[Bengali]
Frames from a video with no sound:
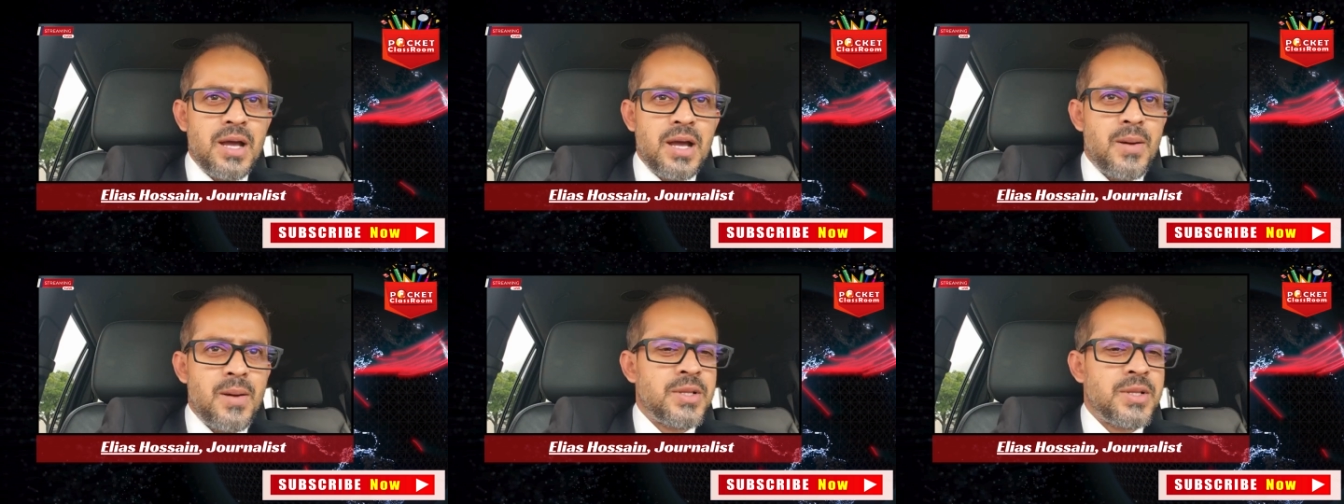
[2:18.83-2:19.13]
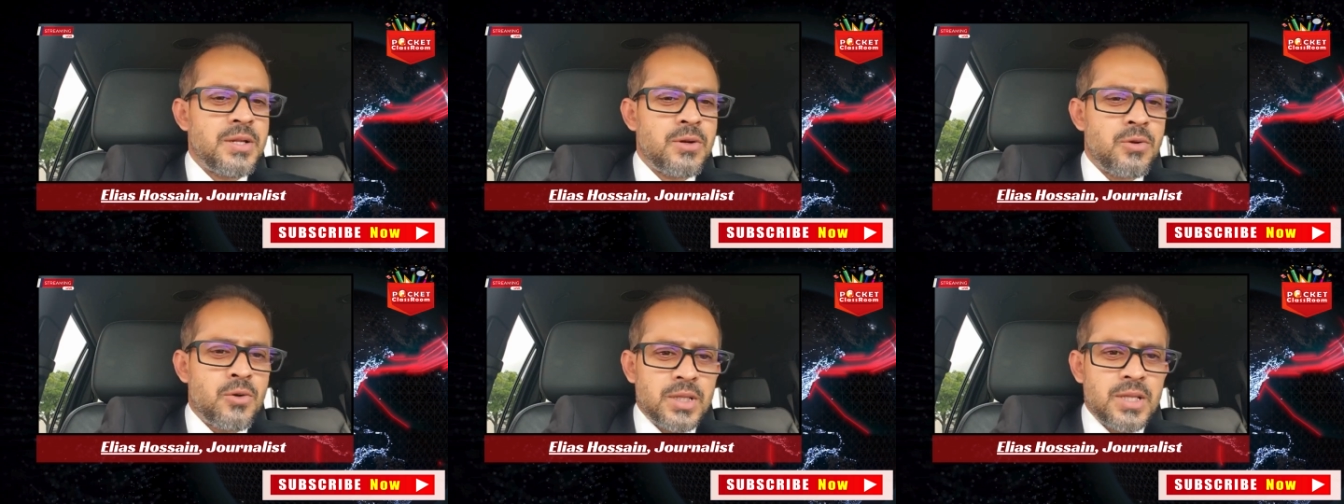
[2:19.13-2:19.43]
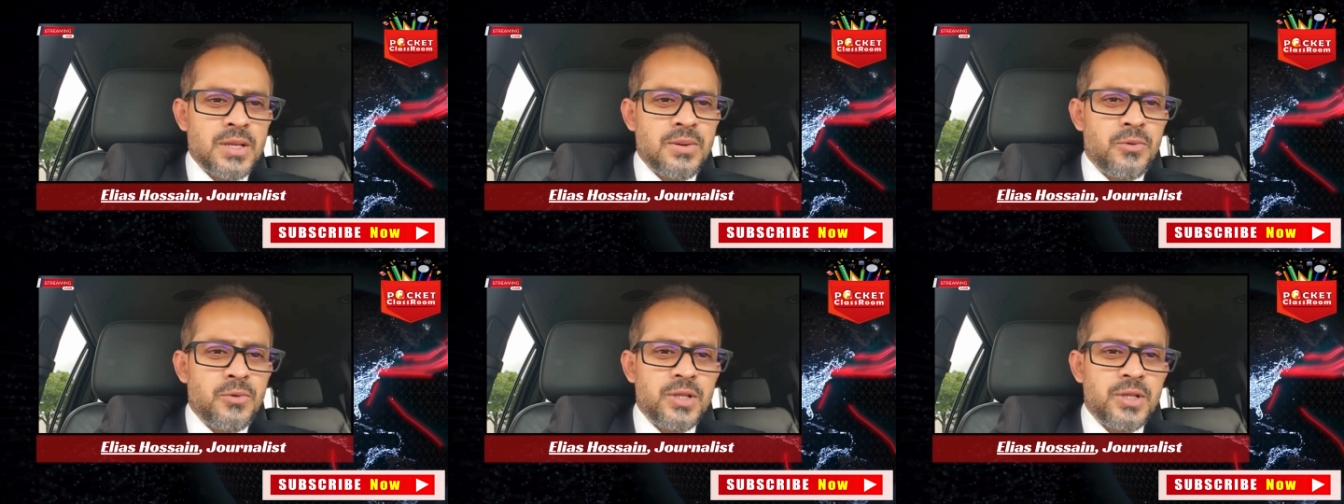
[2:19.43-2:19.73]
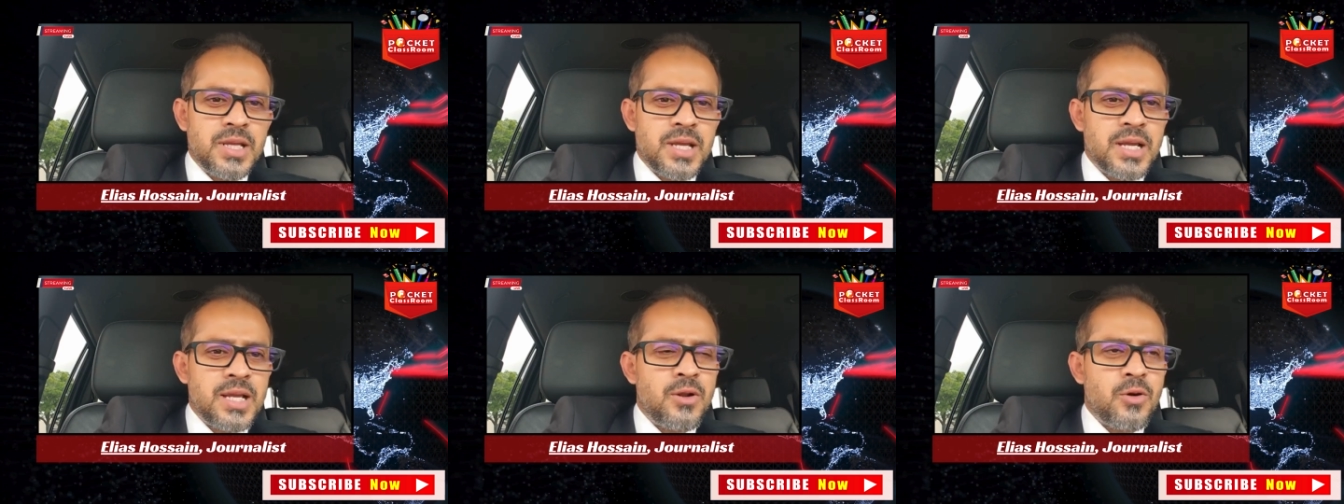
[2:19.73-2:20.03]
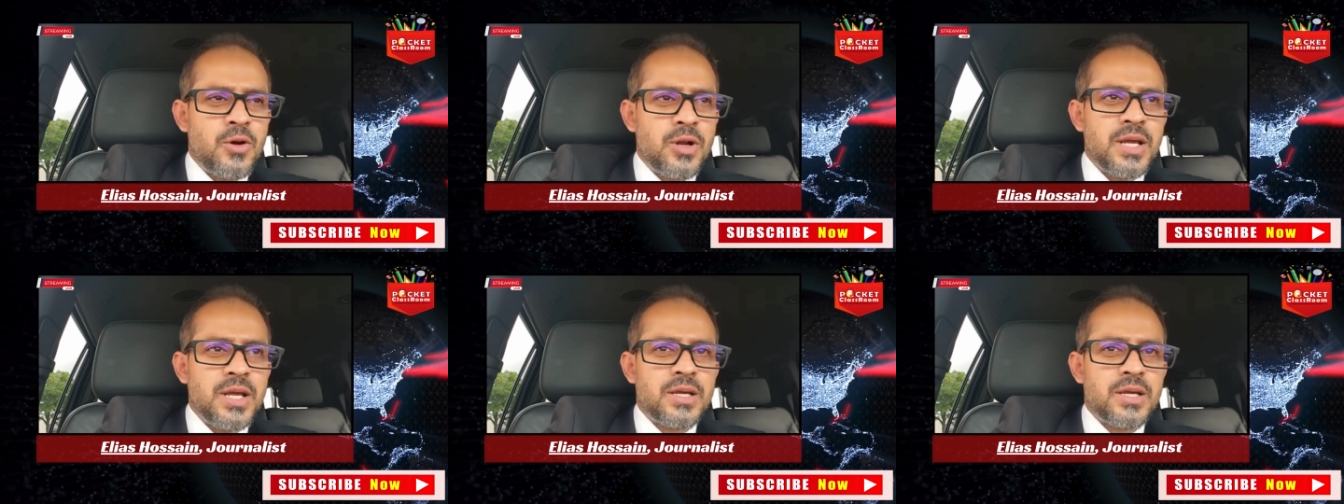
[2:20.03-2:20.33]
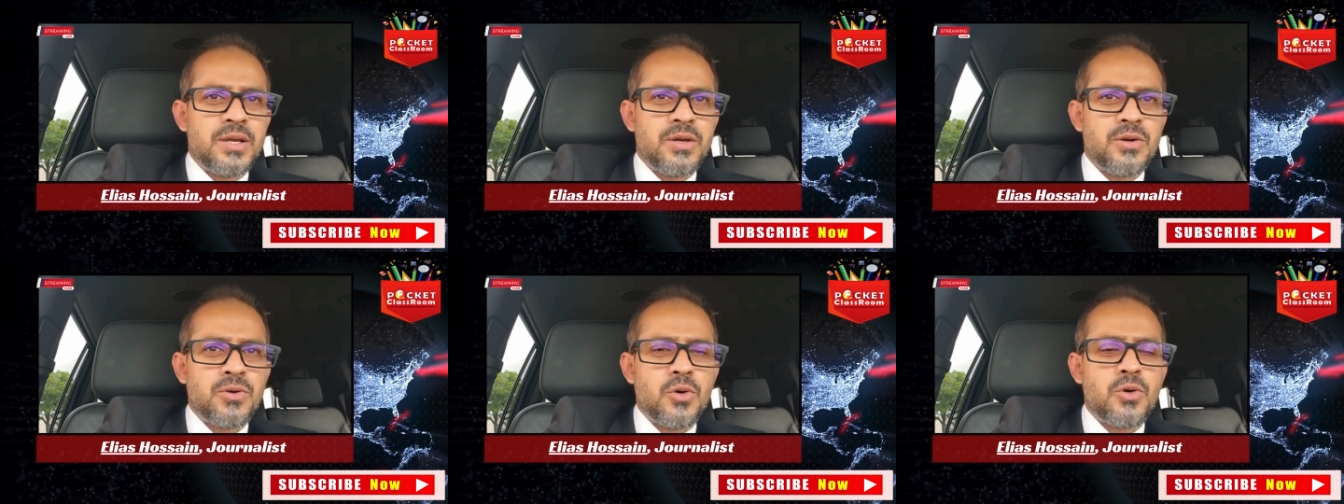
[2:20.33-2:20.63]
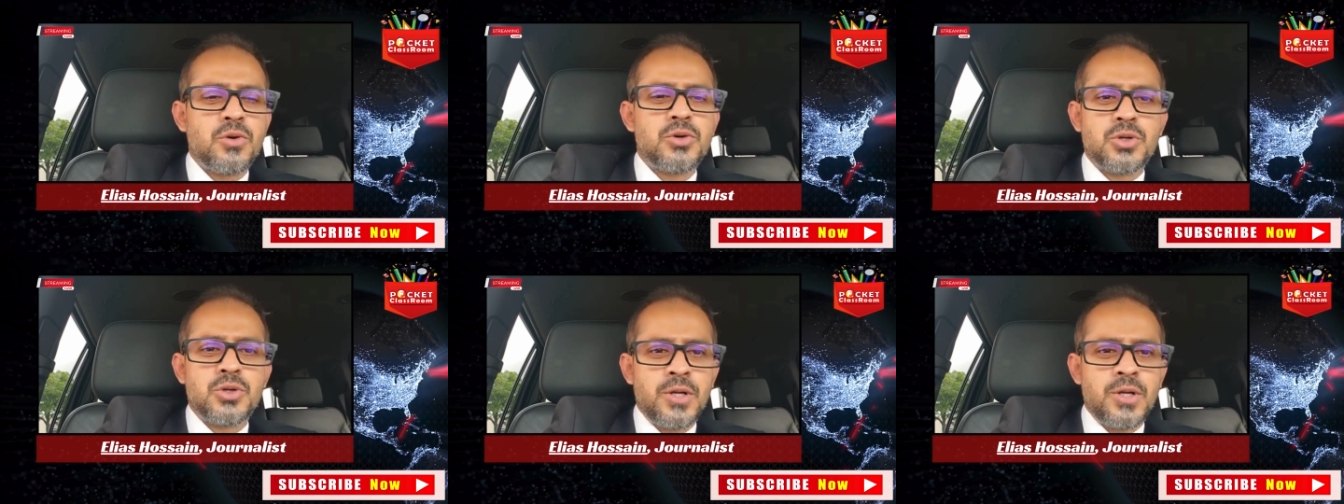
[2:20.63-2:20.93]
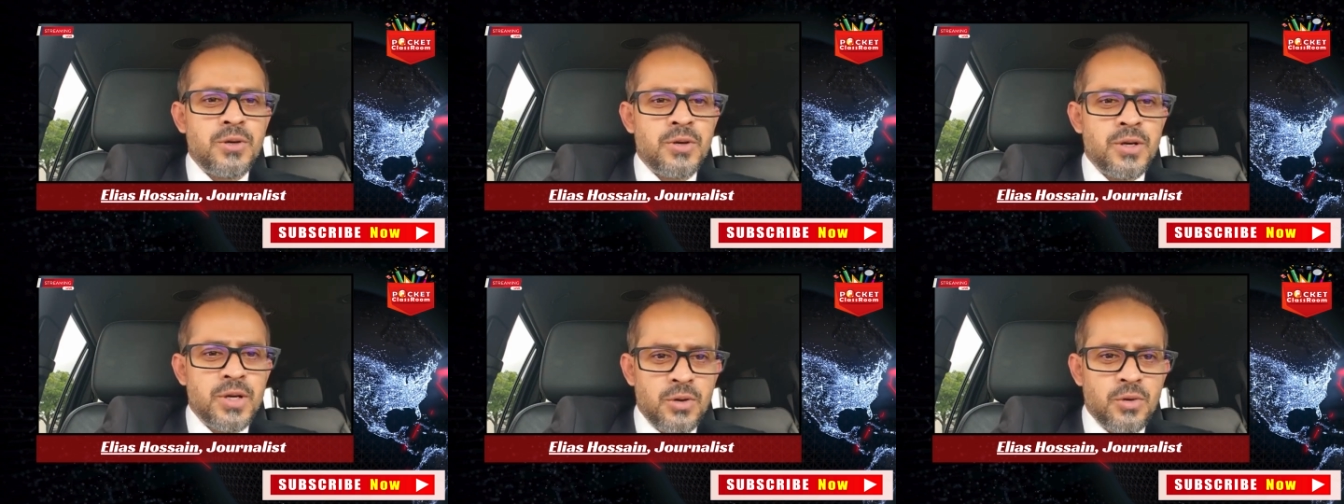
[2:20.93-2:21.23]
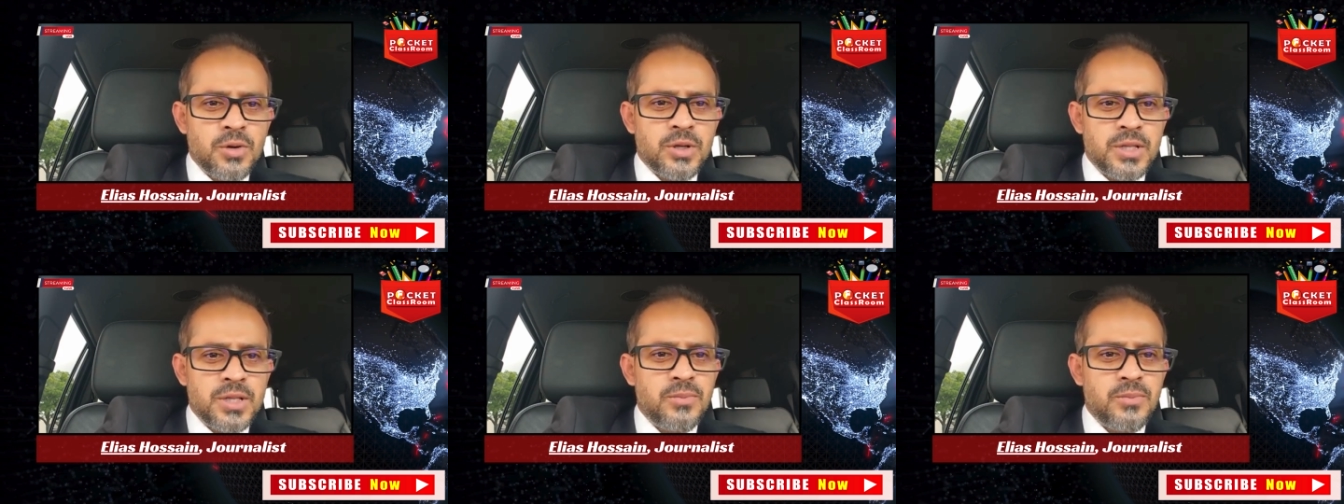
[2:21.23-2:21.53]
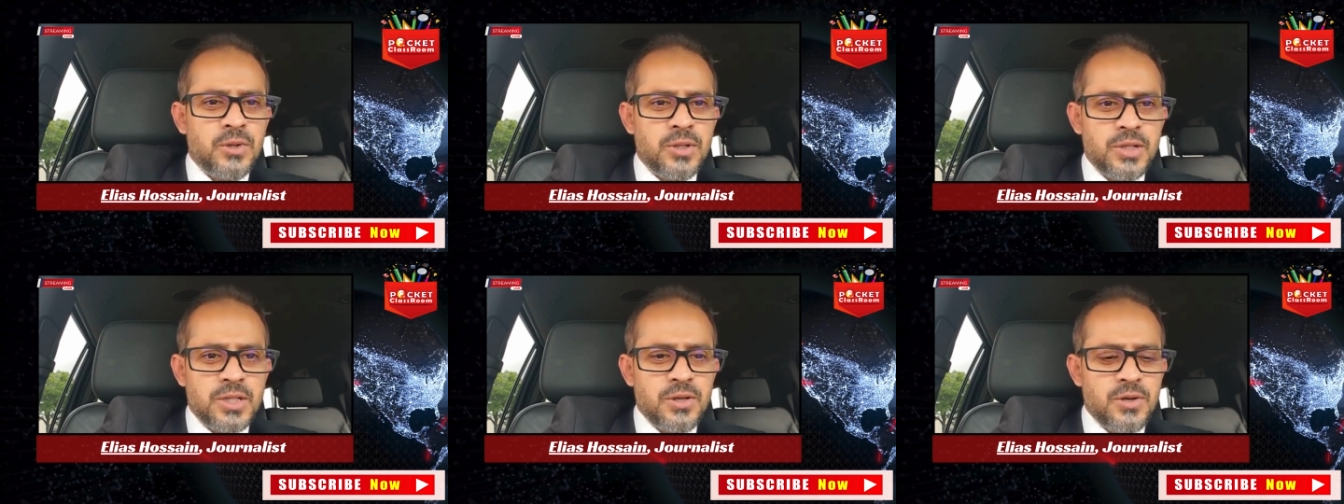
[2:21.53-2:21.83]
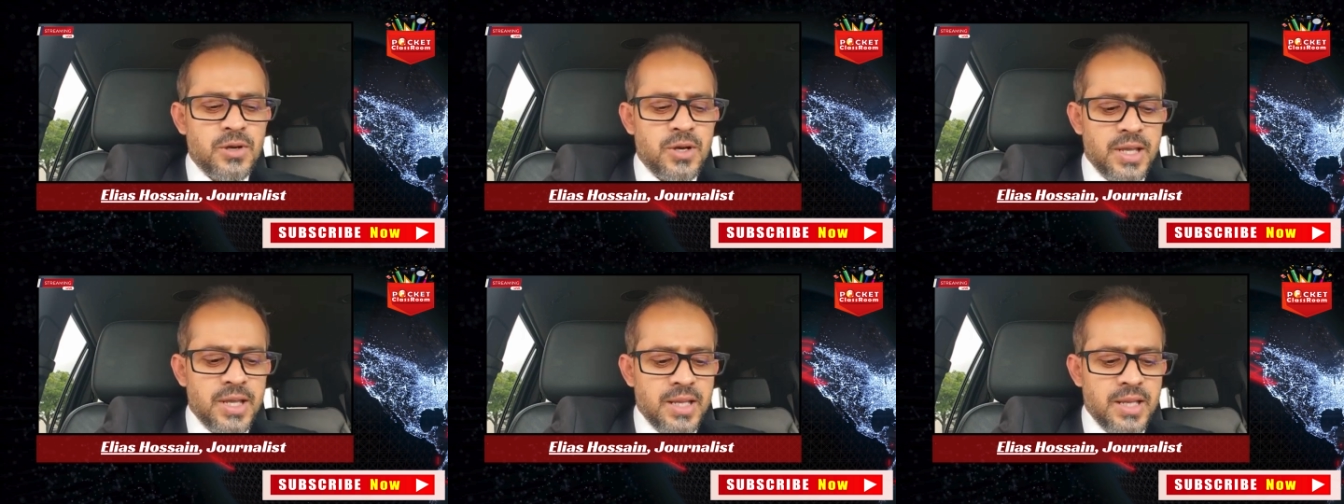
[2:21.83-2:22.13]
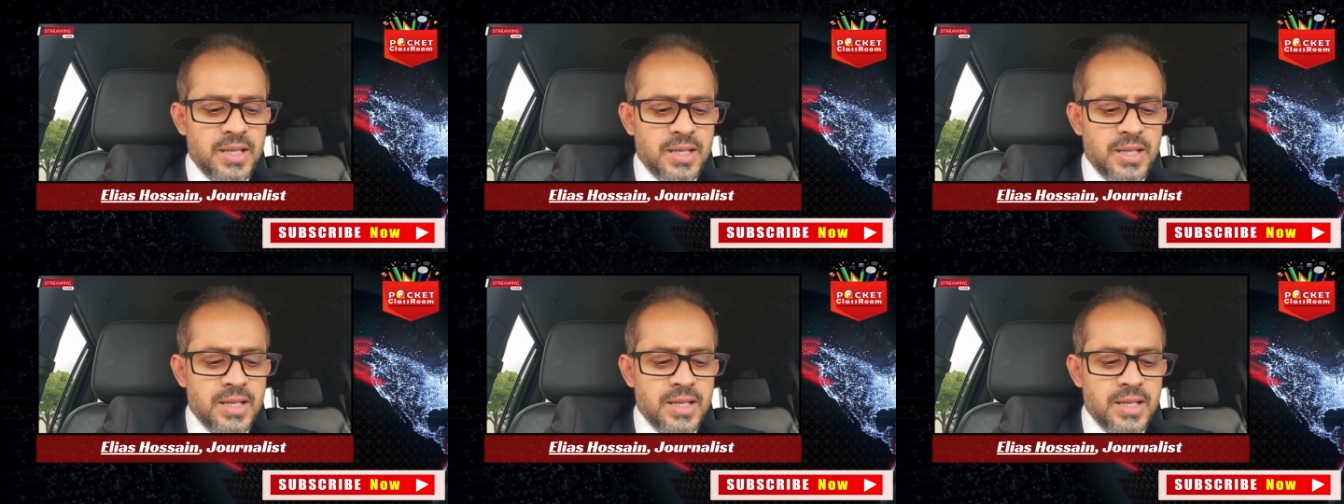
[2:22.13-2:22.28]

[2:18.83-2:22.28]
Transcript: আমাদের কথা বলতে গেলে অনেক কৌশলী হয়ে কথা বলতে হয়